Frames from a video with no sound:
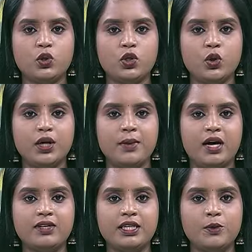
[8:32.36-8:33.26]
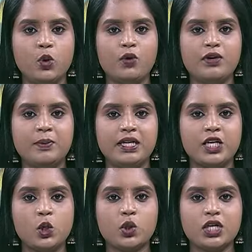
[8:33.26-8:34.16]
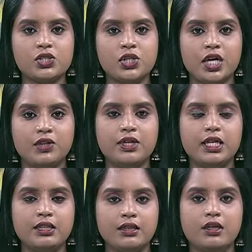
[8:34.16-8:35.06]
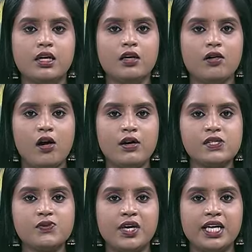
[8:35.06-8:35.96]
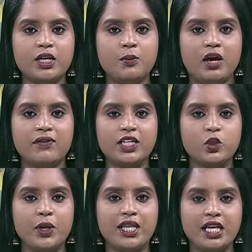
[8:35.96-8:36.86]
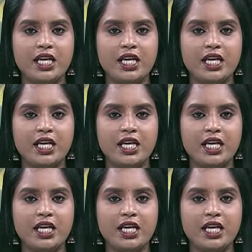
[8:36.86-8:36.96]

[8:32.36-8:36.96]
தூத்துக்குடி மாவட்டம் கோவில்பட்டி கோட்டாட்சியர் அலுவலகத்தில் காங்கிரஸ் வடக்கு மாவட்ட துணைத்